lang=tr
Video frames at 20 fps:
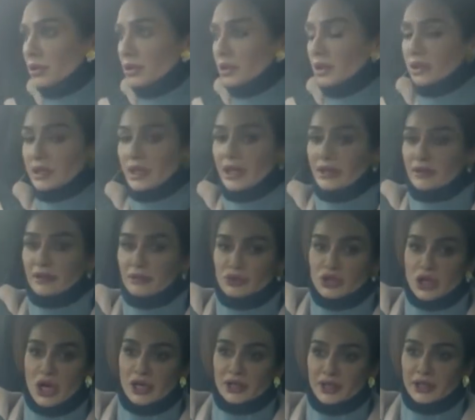Ya da eğitim
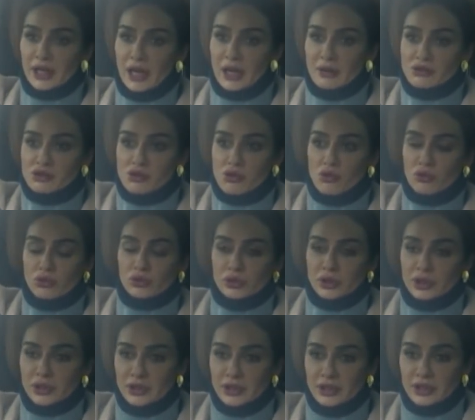çağına gelmiş okul
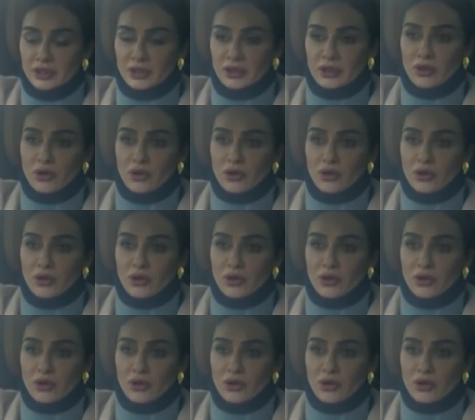yılları